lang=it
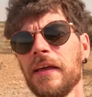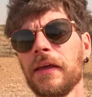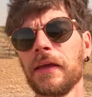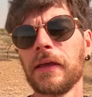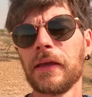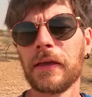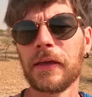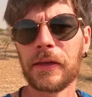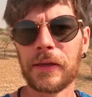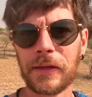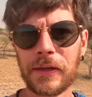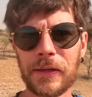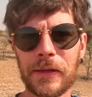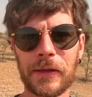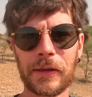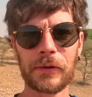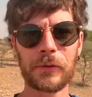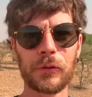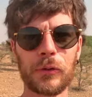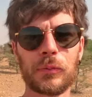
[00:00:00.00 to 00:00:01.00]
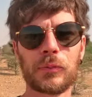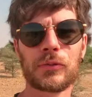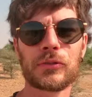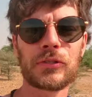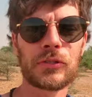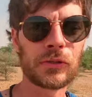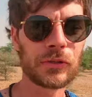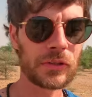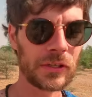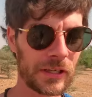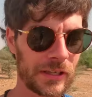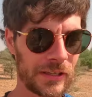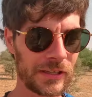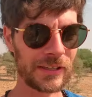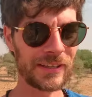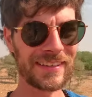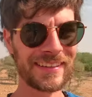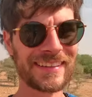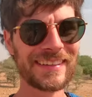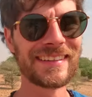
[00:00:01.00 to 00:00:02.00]
e è
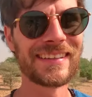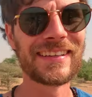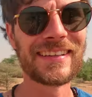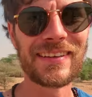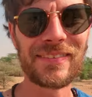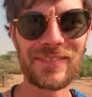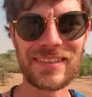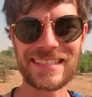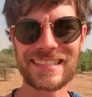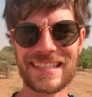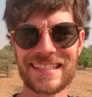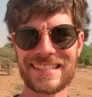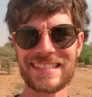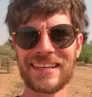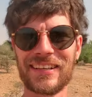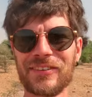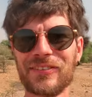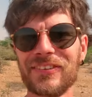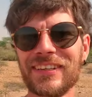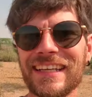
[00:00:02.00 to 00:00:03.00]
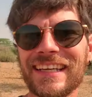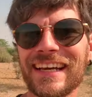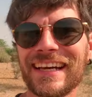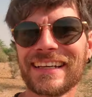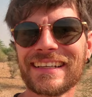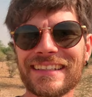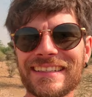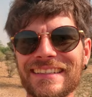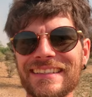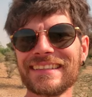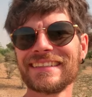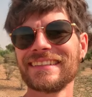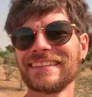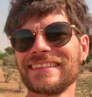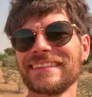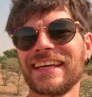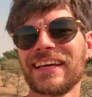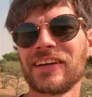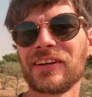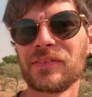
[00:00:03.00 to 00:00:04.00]
un'emozione abbastanza unica
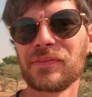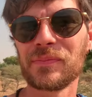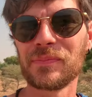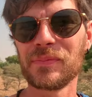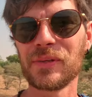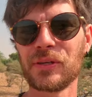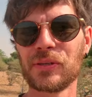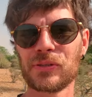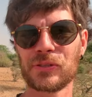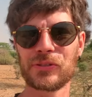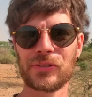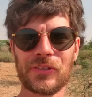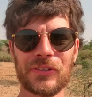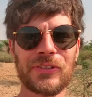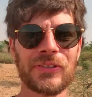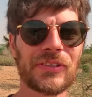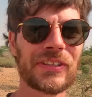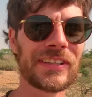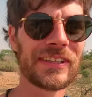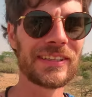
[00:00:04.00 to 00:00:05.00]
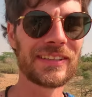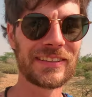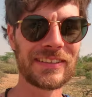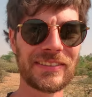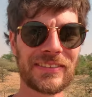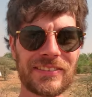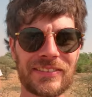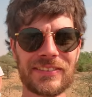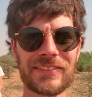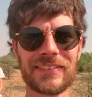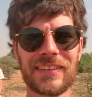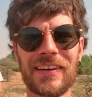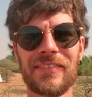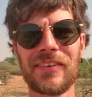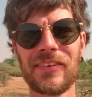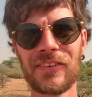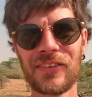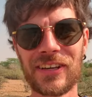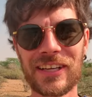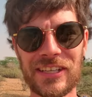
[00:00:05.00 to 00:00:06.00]
era un piccolo sogno che
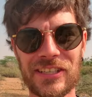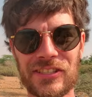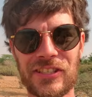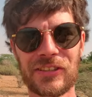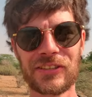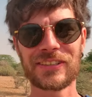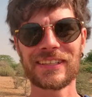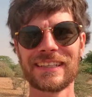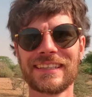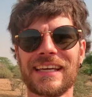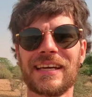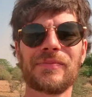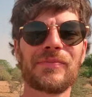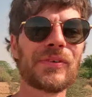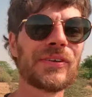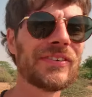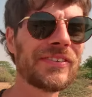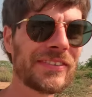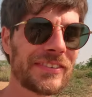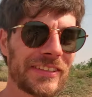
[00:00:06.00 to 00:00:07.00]
avevo nel cassetto da tempo